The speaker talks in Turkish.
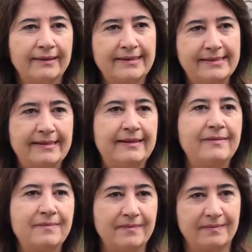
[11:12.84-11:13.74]

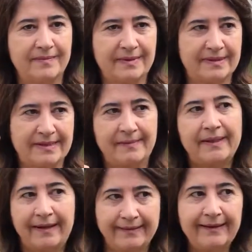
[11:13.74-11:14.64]
istediğim
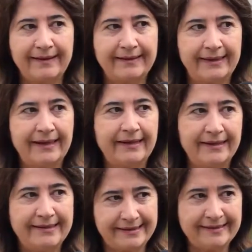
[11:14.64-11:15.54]
zaman arka arkaya
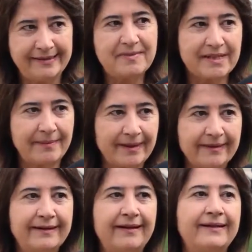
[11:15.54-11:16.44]
indirdiğim zaman
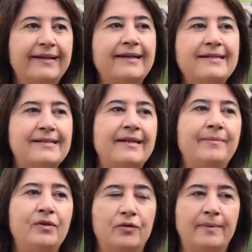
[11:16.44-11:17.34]
arka arkaya
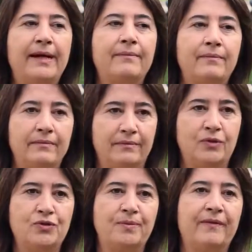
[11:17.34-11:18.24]
izleyebiliyorum eğer
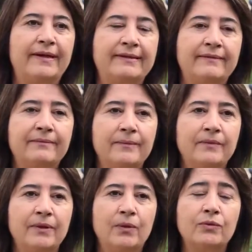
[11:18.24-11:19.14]
boş bir vaktim
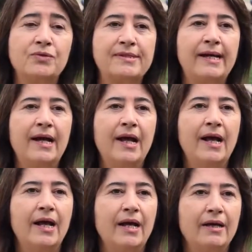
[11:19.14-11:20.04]
e, olursa.
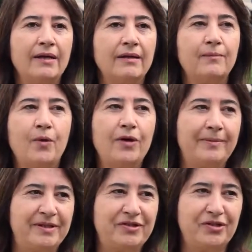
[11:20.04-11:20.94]
E,
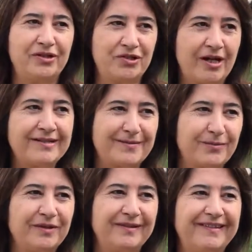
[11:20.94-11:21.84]
böyle bir
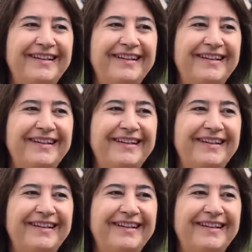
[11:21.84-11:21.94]
şansımı